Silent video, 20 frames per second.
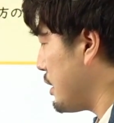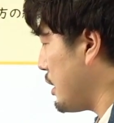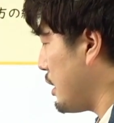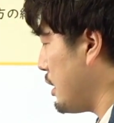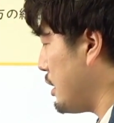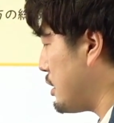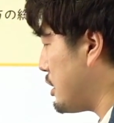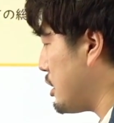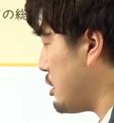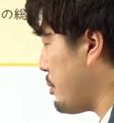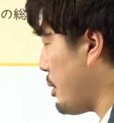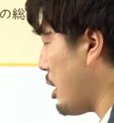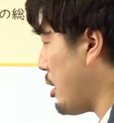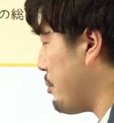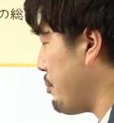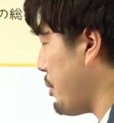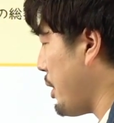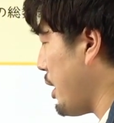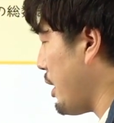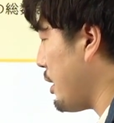いちばん
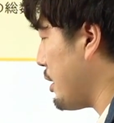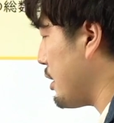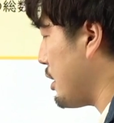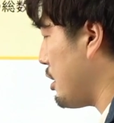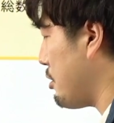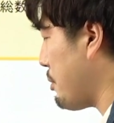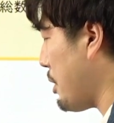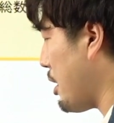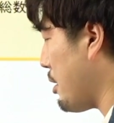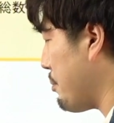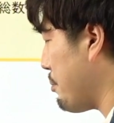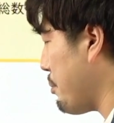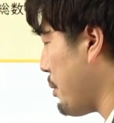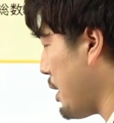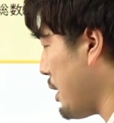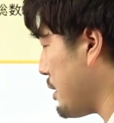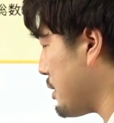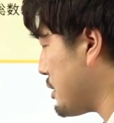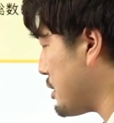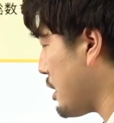め、にばん
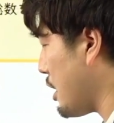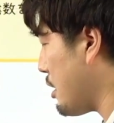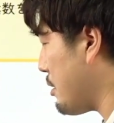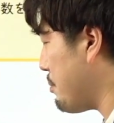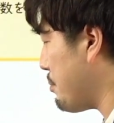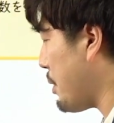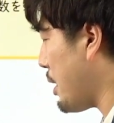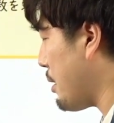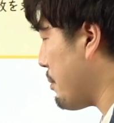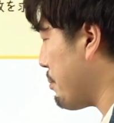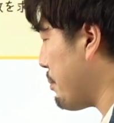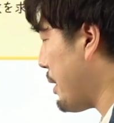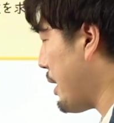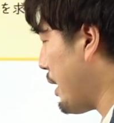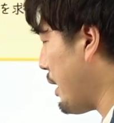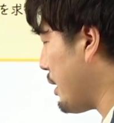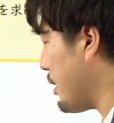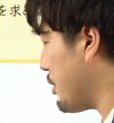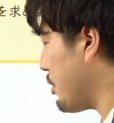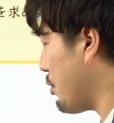め、さんばん
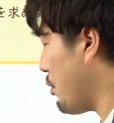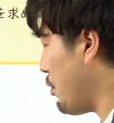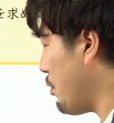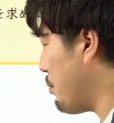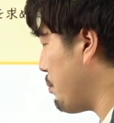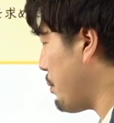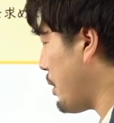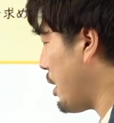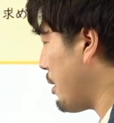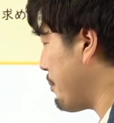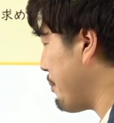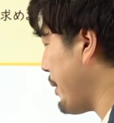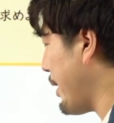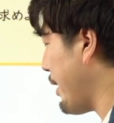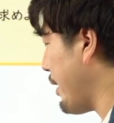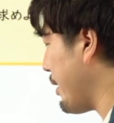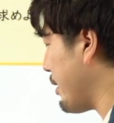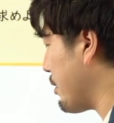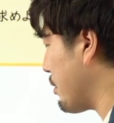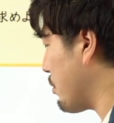め、よんばん
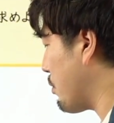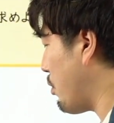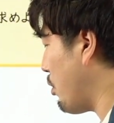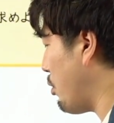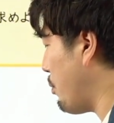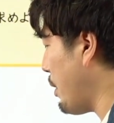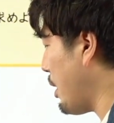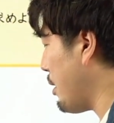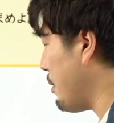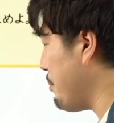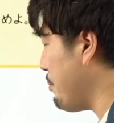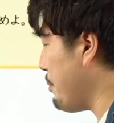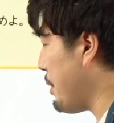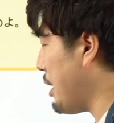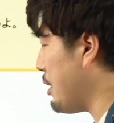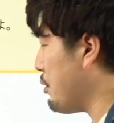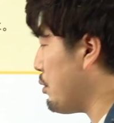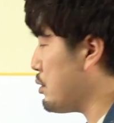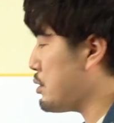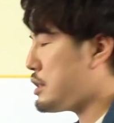め、ごばんめ
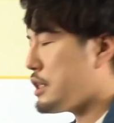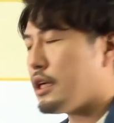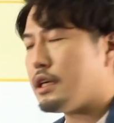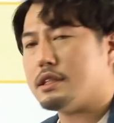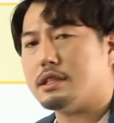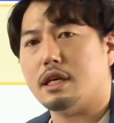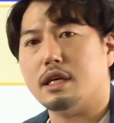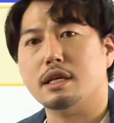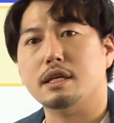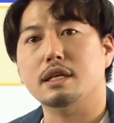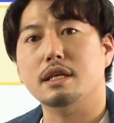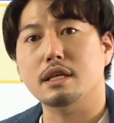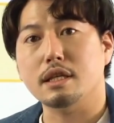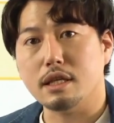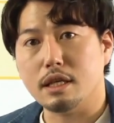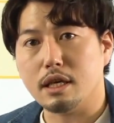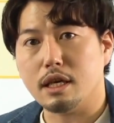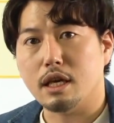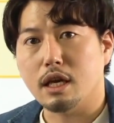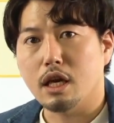の座席
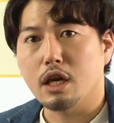に